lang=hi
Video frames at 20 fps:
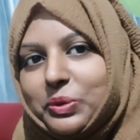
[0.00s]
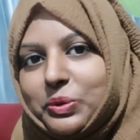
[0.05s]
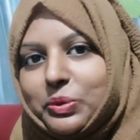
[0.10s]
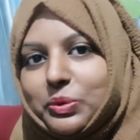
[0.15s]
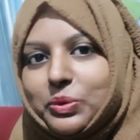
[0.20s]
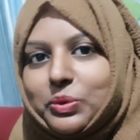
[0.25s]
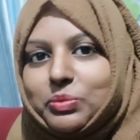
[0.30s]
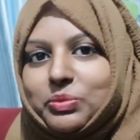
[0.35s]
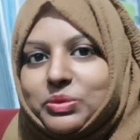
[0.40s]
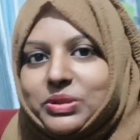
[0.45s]

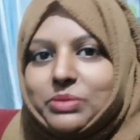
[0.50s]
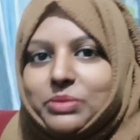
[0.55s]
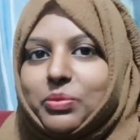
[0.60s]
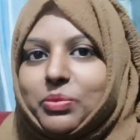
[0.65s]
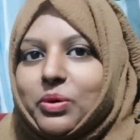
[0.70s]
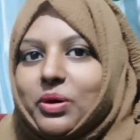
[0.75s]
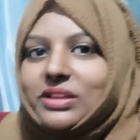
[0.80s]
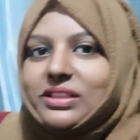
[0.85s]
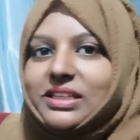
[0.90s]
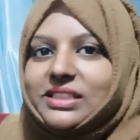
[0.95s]
तो मुझे
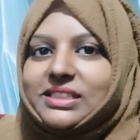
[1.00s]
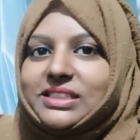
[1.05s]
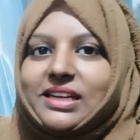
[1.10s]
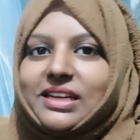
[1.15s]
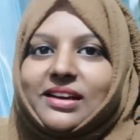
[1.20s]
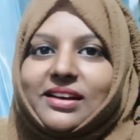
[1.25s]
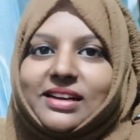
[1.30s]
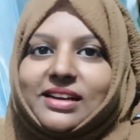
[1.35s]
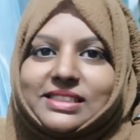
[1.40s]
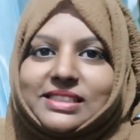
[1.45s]
बहुत अच्छा
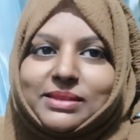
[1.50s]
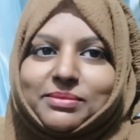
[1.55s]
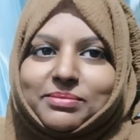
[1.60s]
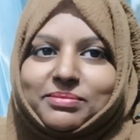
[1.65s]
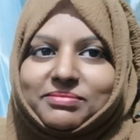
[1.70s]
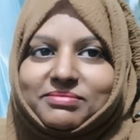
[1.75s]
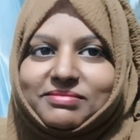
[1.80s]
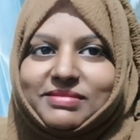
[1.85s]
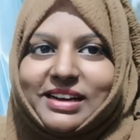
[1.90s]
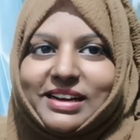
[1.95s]
लगा ये सब
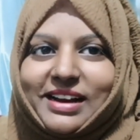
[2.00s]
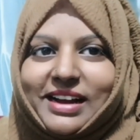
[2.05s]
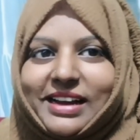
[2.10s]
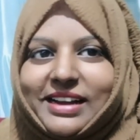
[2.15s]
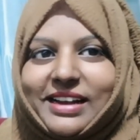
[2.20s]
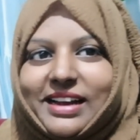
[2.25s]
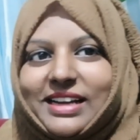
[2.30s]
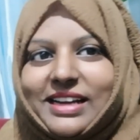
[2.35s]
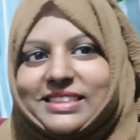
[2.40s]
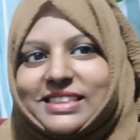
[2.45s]
लगा
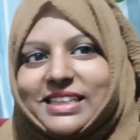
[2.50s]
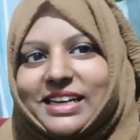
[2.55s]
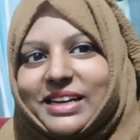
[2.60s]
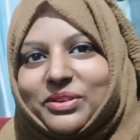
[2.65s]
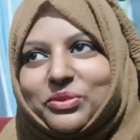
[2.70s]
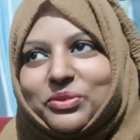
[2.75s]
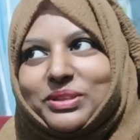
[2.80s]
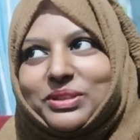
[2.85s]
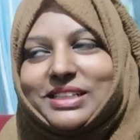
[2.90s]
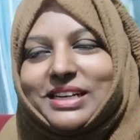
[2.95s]
के आज घर
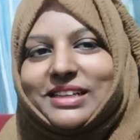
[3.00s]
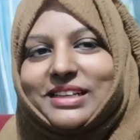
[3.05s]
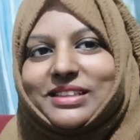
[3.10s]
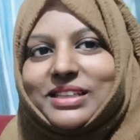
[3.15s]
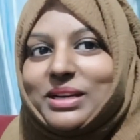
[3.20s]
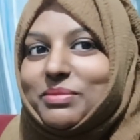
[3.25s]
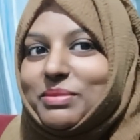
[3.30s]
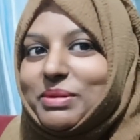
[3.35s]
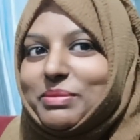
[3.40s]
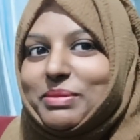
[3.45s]
को ऐसा
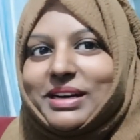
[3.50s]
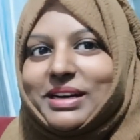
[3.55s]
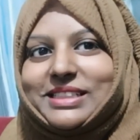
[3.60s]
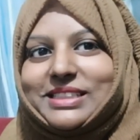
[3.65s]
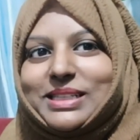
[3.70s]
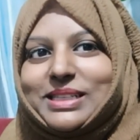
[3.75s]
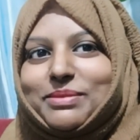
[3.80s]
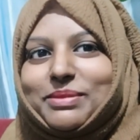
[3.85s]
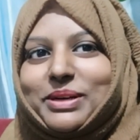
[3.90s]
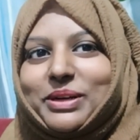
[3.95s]
लगता ना मैं
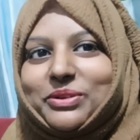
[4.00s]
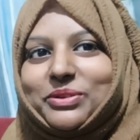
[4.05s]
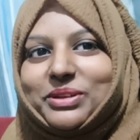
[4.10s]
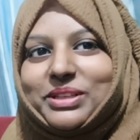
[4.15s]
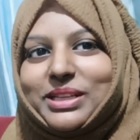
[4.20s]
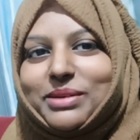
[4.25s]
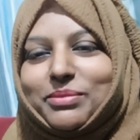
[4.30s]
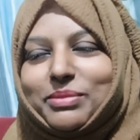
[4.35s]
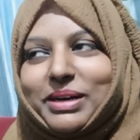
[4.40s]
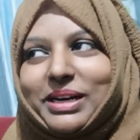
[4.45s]
बागीचा बना दूँ
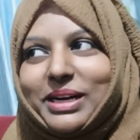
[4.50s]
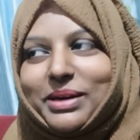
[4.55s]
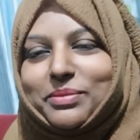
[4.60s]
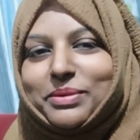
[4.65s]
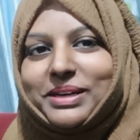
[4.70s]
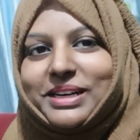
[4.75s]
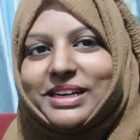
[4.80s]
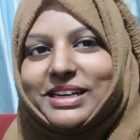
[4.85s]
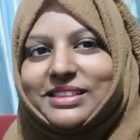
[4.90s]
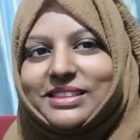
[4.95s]
एकदम हरा
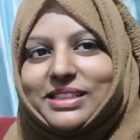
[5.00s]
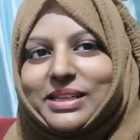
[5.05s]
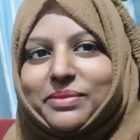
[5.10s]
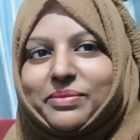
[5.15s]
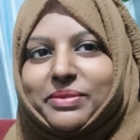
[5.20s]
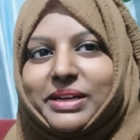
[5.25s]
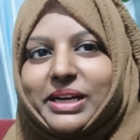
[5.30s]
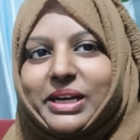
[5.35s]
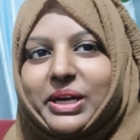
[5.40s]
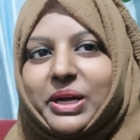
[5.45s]
भरा हर
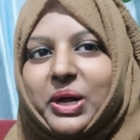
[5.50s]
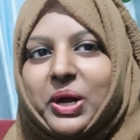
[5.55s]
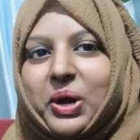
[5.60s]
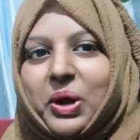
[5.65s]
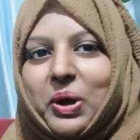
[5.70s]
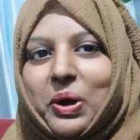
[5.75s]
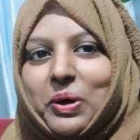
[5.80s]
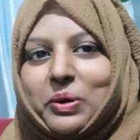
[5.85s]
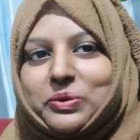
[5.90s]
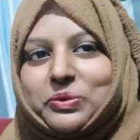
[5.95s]
तरफ रहे
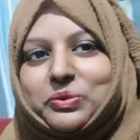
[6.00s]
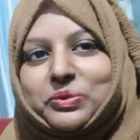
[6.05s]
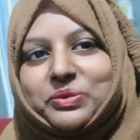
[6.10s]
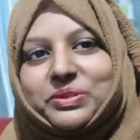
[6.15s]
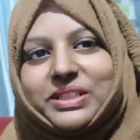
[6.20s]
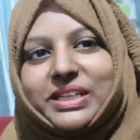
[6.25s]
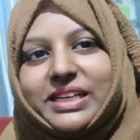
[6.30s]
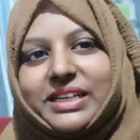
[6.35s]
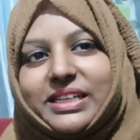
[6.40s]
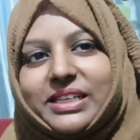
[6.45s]
और उसको
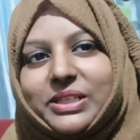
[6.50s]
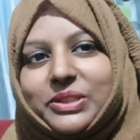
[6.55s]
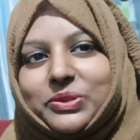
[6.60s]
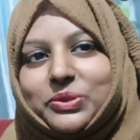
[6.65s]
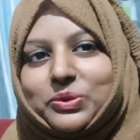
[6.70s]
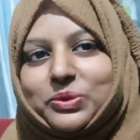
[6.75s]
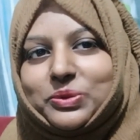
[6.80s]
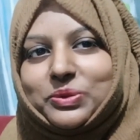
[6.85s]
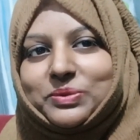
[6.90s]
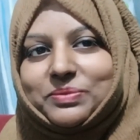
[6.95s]
देख के
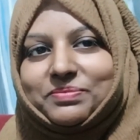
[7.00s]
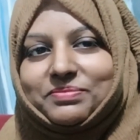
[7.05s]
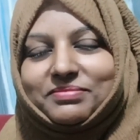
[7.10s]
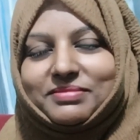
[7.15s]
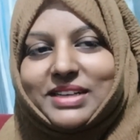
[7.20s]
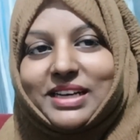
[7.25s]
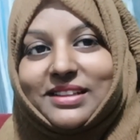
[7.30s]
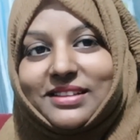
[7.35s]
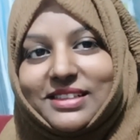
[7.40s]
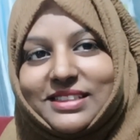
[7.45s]
जो
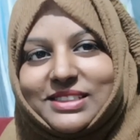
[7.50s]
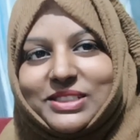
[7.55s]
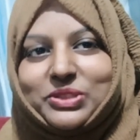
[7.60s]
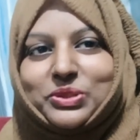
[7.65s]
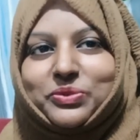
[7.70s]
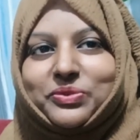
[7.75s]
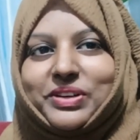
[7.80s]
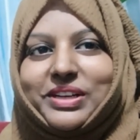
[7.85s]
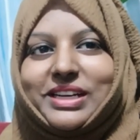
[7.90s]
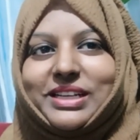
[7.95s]
अंदर से
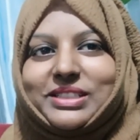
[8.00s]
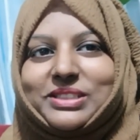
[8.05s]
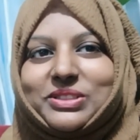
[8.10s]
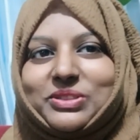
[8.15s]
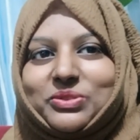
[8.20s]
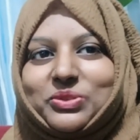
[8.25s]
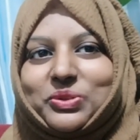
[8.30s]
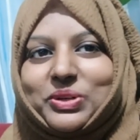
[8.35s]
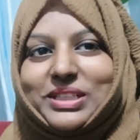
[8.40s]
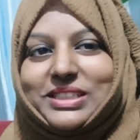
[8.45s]
जो
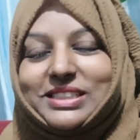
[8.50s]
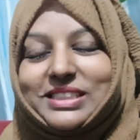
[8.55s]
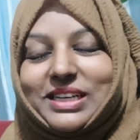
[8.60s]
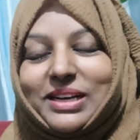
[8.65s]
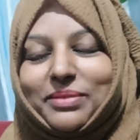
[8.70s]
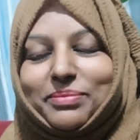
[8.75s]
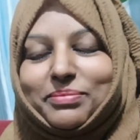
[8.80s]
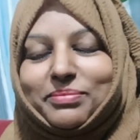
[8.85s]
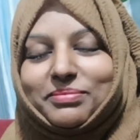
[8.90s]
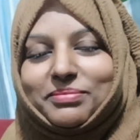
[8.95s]
फीलिंग्स जो
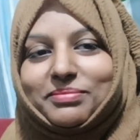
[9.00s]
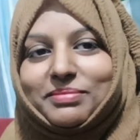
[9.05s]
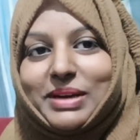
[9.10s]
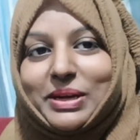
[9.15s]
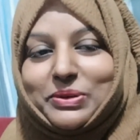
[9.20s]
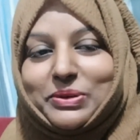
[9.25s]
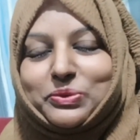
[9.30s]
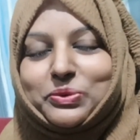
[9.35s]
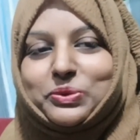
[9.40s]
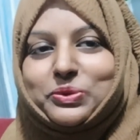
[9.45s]
अच्छा
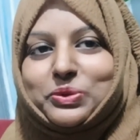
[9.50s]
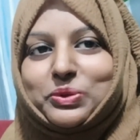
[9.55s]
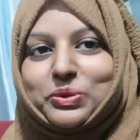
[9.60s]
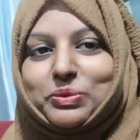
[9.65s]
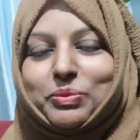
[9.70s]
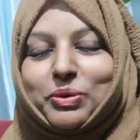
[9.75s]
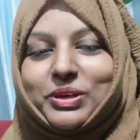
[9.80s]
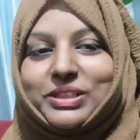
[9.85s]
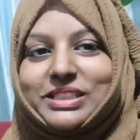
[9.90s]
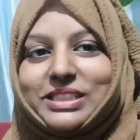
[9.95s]
महसूस हो
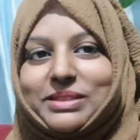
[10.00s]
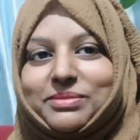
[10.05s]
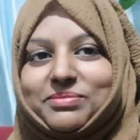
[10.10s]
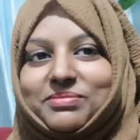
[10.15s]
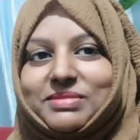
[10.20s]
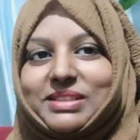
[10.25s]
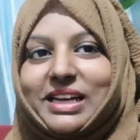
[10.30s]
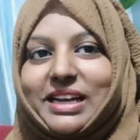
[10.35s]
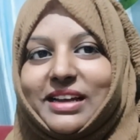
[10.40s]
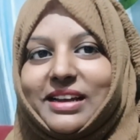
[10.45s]
पॉजिटिव
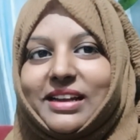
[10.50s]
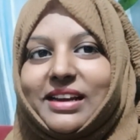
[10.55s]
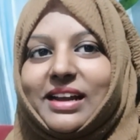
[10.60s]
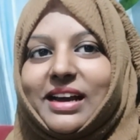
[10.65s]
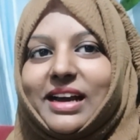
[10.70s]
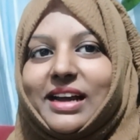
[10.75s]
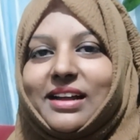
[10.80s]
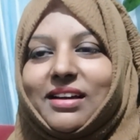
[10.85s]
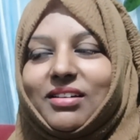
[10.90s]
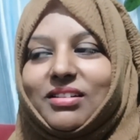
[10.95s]
थिंकिंग
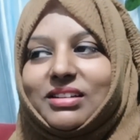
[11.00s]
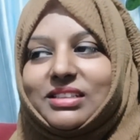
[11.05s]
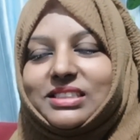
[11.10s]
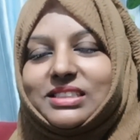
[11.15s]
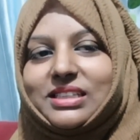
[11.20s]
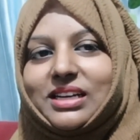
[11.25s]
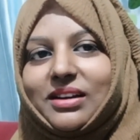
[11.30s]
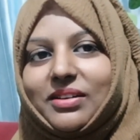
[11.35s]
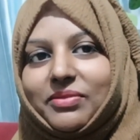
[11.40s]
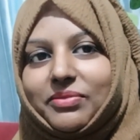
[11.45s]
आए और
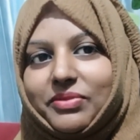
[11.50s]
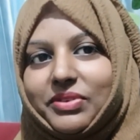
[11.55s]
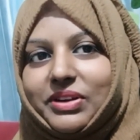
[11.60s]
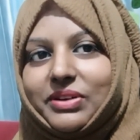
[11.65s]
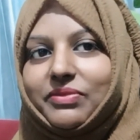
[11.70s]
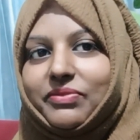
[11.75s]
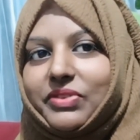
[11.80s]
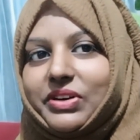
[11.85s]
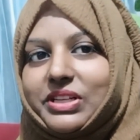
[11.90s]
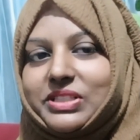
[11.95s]
अच्छा
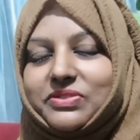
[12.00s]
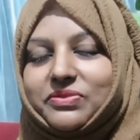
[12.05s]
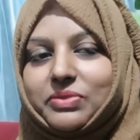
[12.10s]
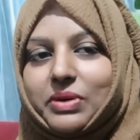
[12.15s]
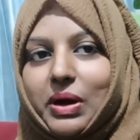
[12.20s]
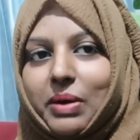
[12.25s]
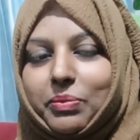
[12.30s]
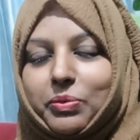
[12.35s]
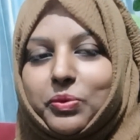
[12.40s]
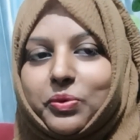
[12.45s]
फ्रेश
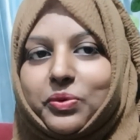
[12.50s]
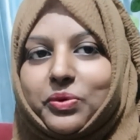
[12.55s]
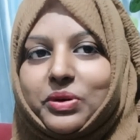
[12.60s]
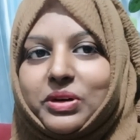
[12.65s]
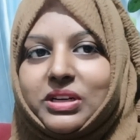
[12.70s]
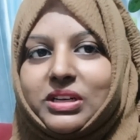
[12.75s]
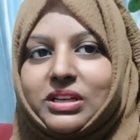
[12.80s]
आपको